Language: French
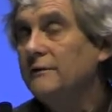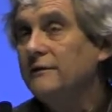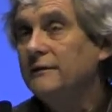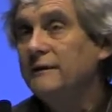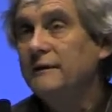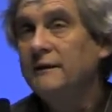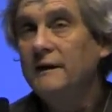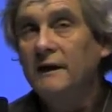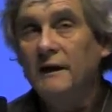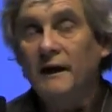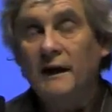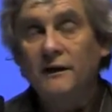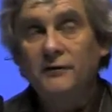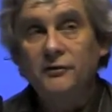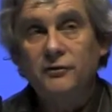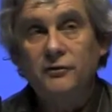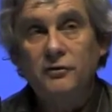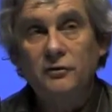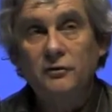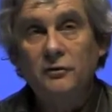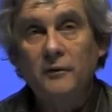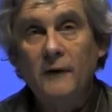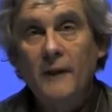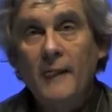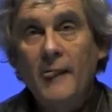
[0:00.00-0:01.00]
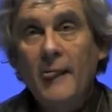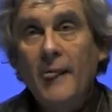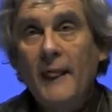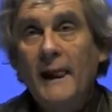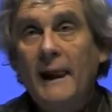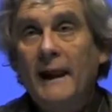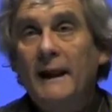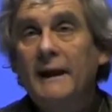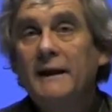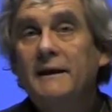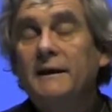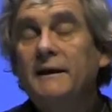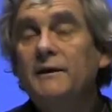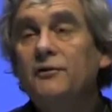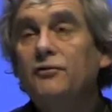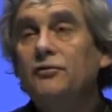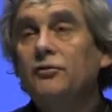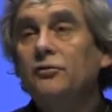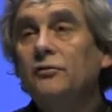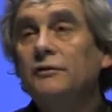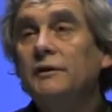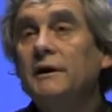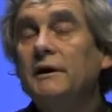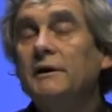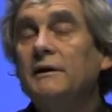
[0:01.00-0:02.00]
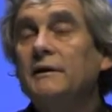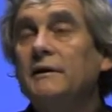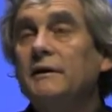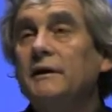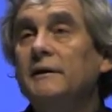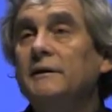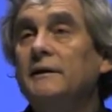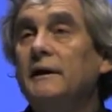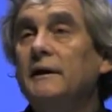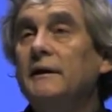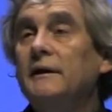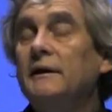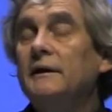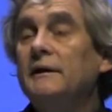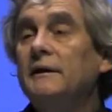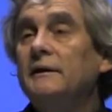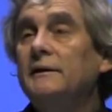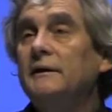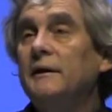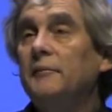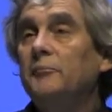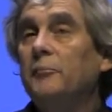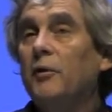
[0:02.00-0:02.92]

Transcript: sidération et qui sont des,